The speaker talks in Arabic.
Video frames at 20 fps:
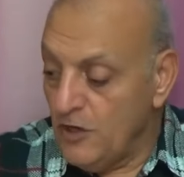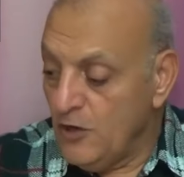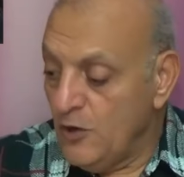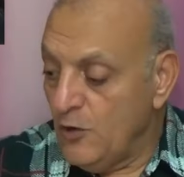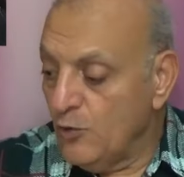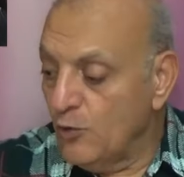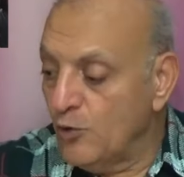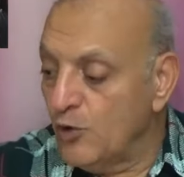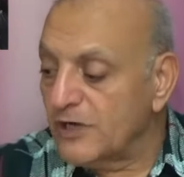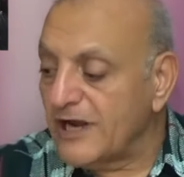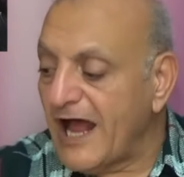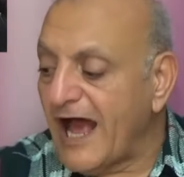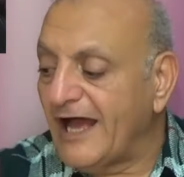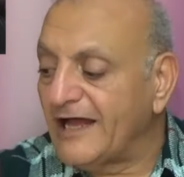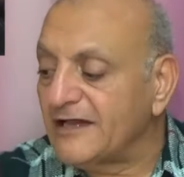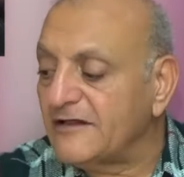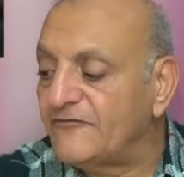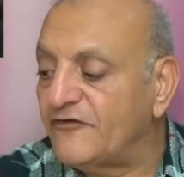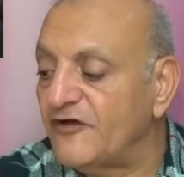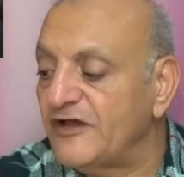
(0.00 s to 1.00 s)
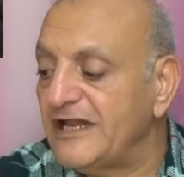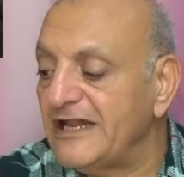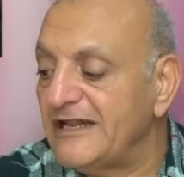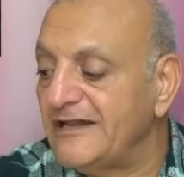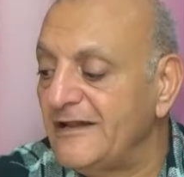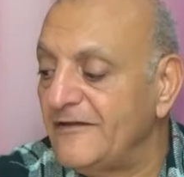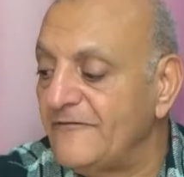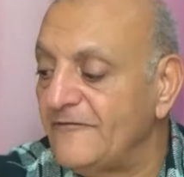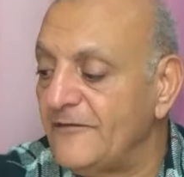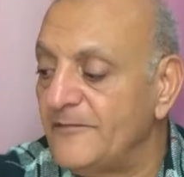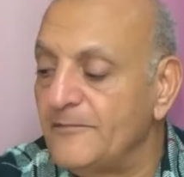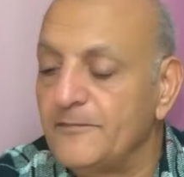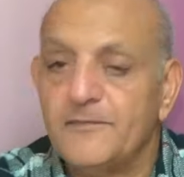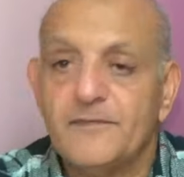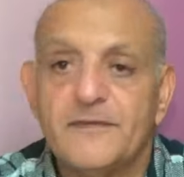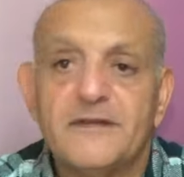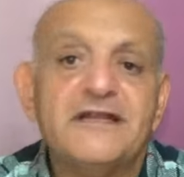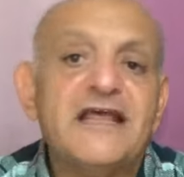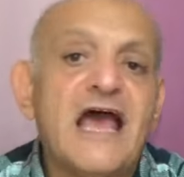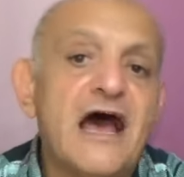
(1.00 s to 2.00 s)
وراحت في ال...
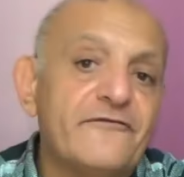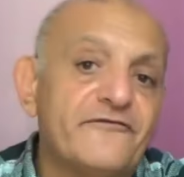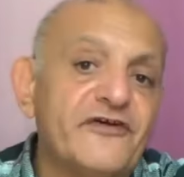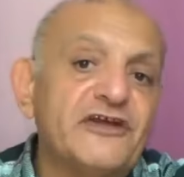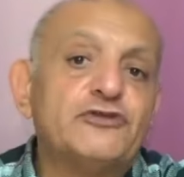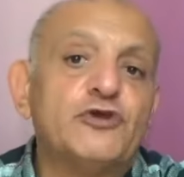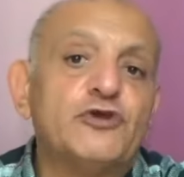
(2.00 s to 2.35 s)
لها فيديو